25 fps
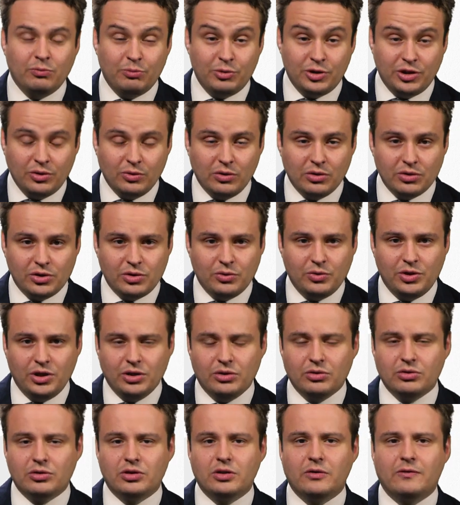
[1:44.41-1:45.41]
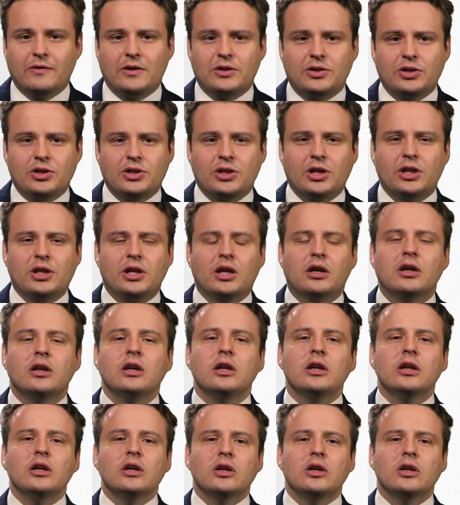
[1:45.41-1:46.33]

przyłączył się do stowarzyszenia,